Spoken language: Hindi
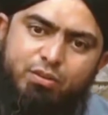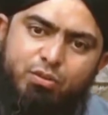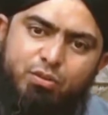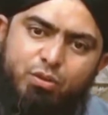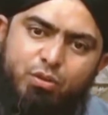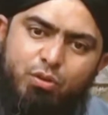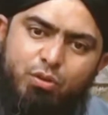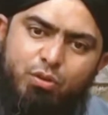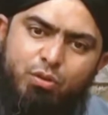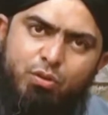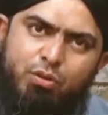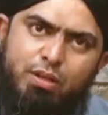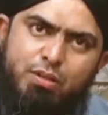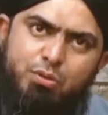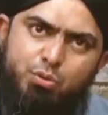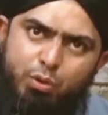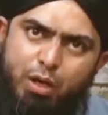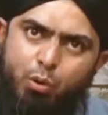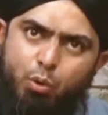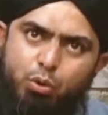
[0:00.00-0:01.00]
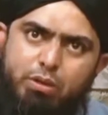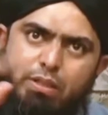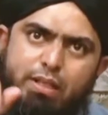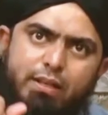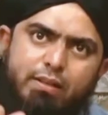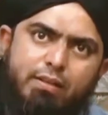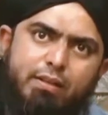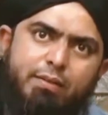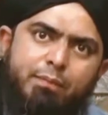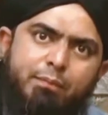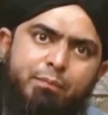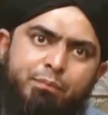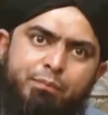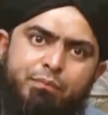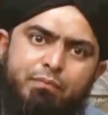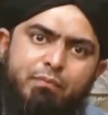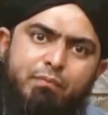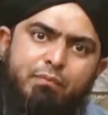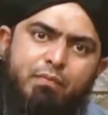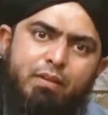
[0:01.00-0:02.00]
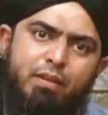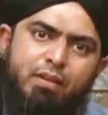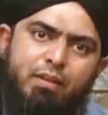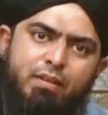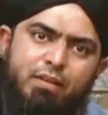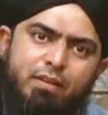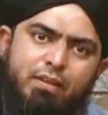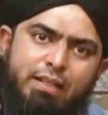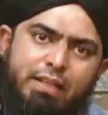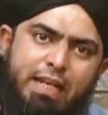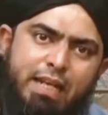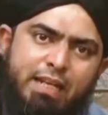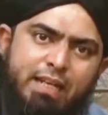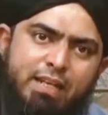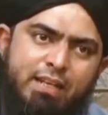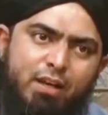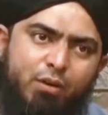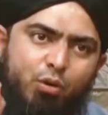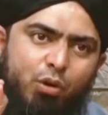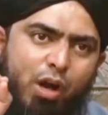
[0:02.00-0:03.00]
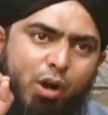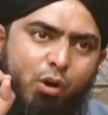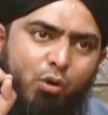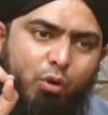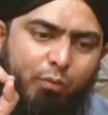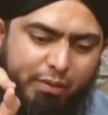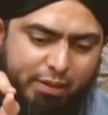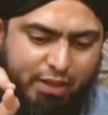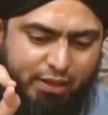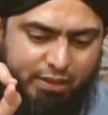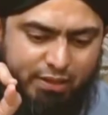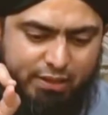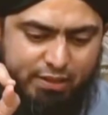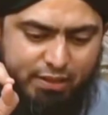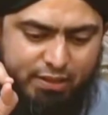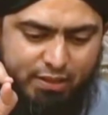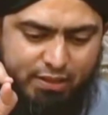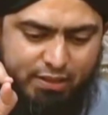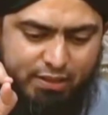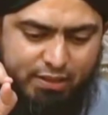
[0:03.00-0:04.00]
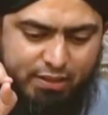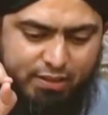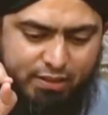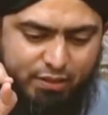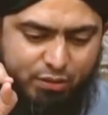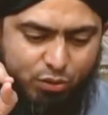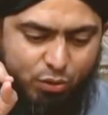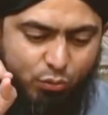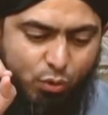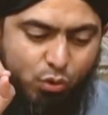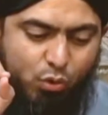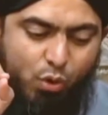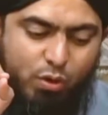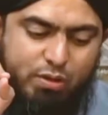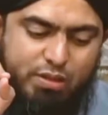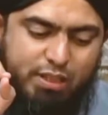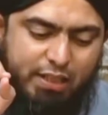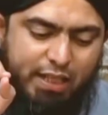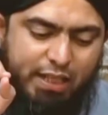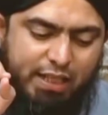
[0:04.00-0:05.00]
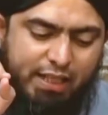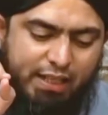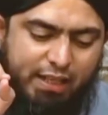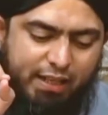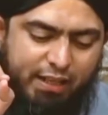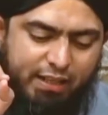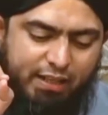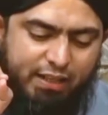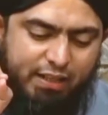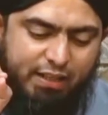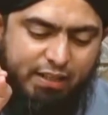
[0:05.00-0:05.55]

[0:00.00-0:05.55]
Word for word: तो ये सूर्य हूद के अंदर नेकियां गुनाहों को मिटा देती हैं तो वो कौन सी नेकियां हैं